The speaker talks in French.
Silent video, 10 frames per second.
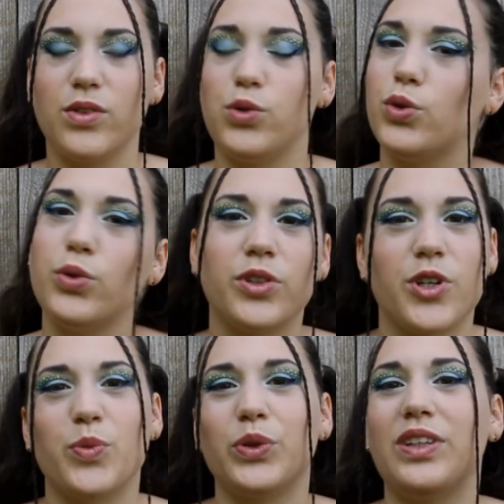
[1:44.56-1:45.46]
Du coup,
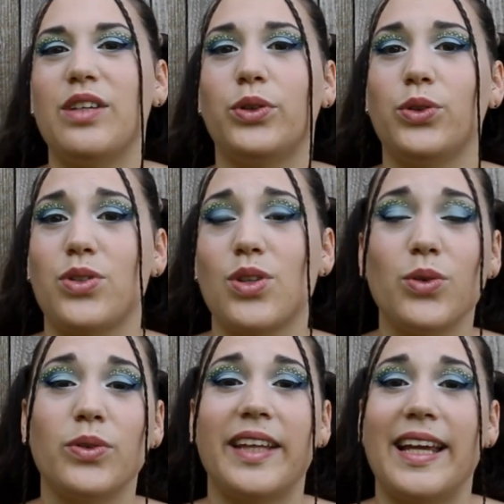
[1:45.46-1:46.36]
quand je montre des photos
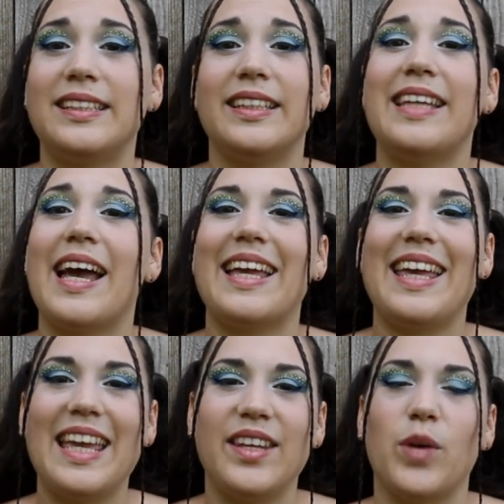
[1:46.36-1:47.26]
sans contexte, il y a
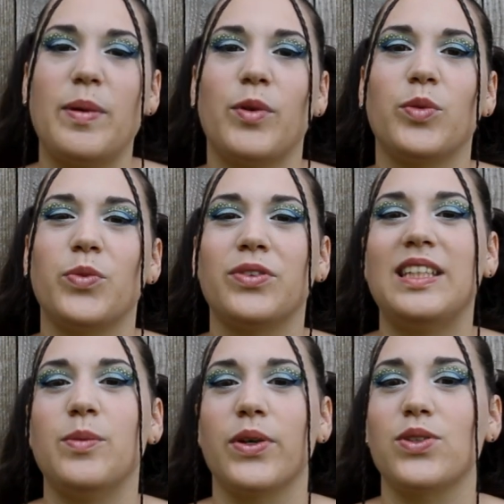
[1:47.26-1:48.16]
énormément de monde
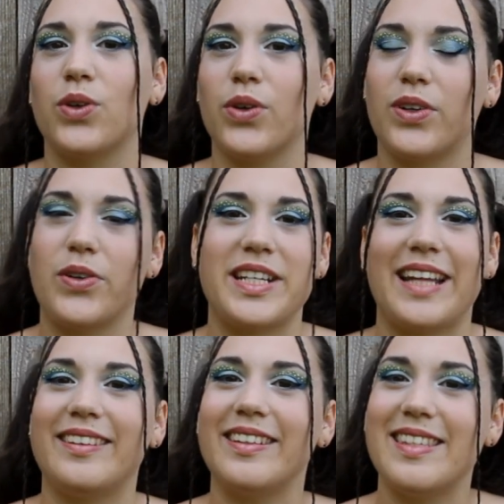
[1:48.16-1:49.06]
qui pense que
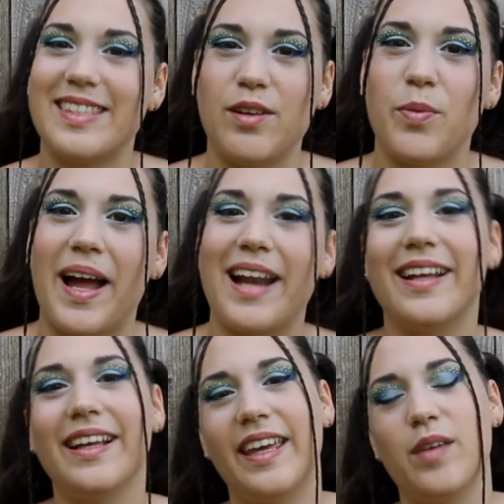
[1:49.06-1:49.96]
Clochette, c'est le mâle
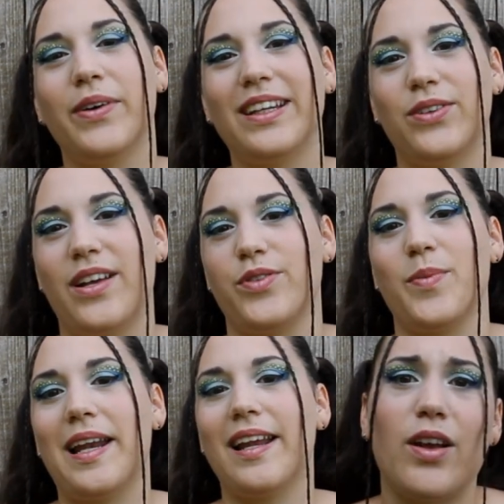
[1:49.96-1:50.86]
et Morito la
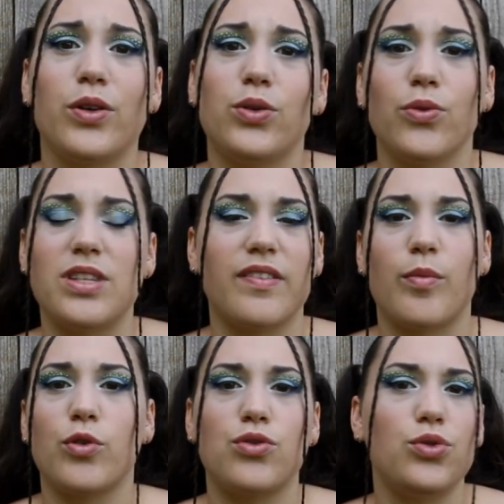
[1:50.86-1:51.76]
femelle. Alors que non, c'est
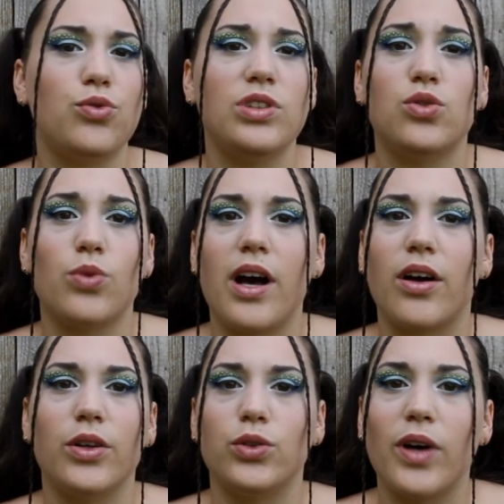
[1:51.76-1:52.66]
vraiment juste une
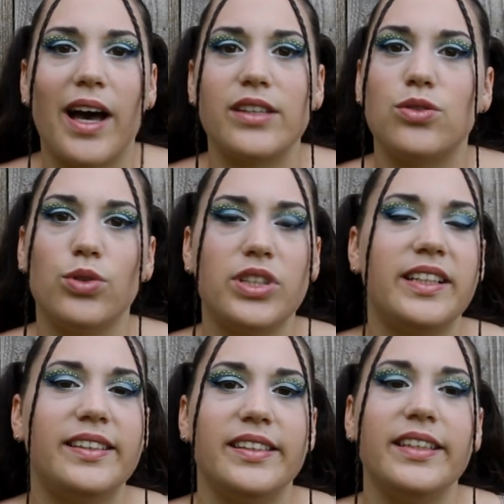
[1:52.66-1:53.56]
histoire euh, de race, de
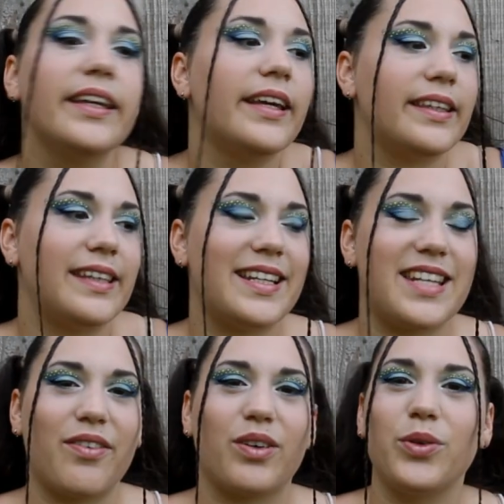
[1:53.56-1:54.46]
génétique. Il y a des
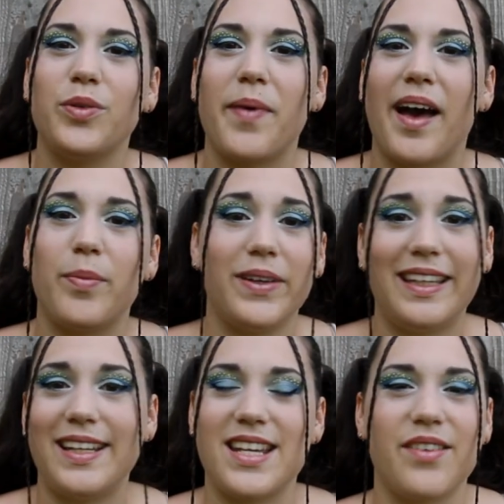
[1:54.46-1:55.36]
chèvres qui ont une barbe, il
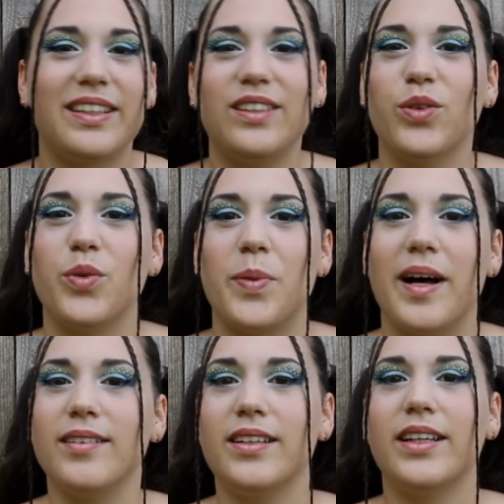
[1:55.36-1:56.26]
y a des chèvres qui n'en ont
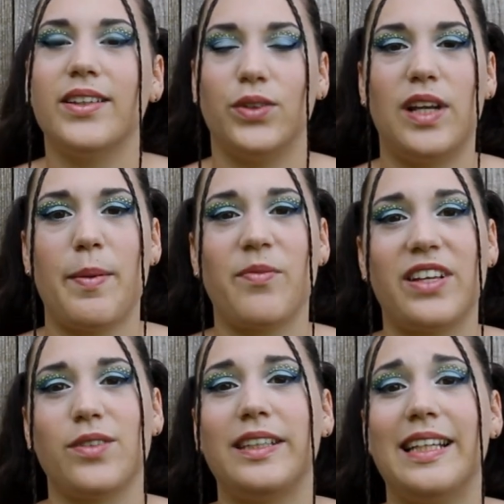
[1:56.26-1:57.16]
pas. De la même
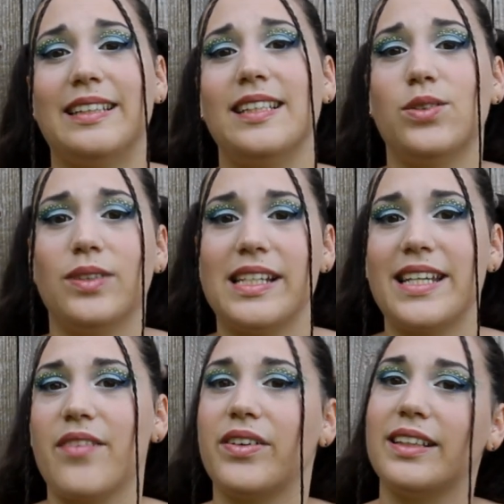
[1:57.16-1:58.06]
façon qu'il existe des
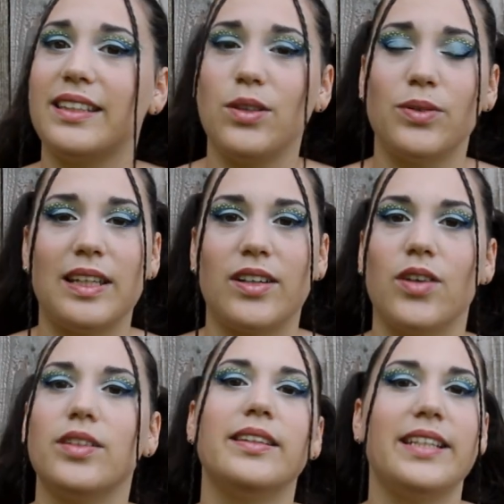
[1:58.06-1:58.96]
chèvres qui ont des
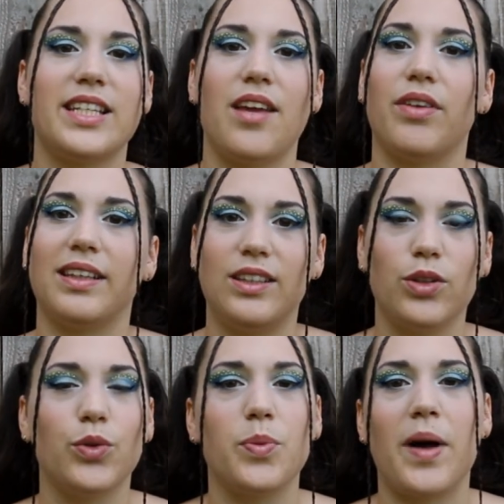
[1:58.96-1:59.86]
cornes, des chèvres qui
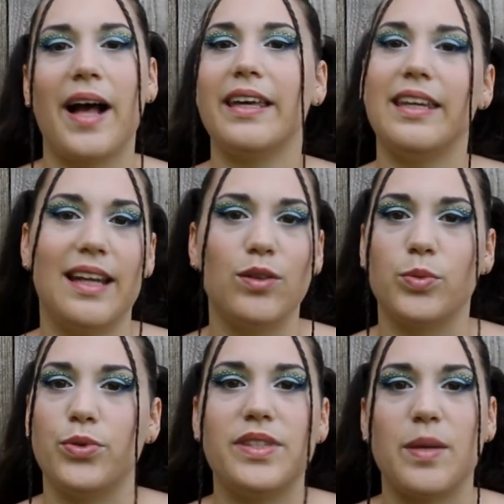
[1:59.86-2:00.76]
n'en ont pas, et là
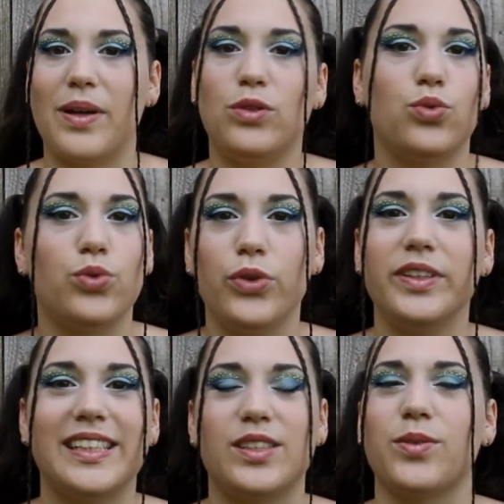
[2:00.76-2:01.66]
non plus, c'est pas du tout
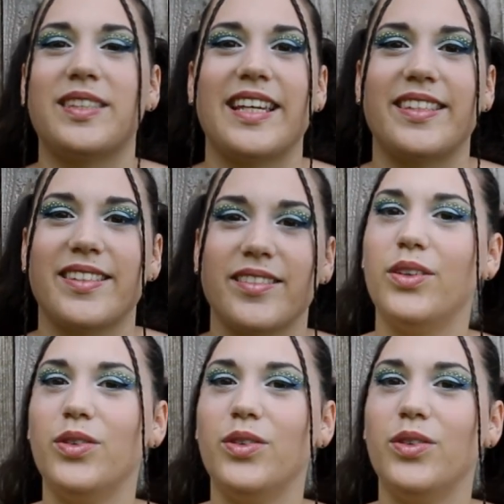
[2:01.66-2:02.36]
une question de sexe.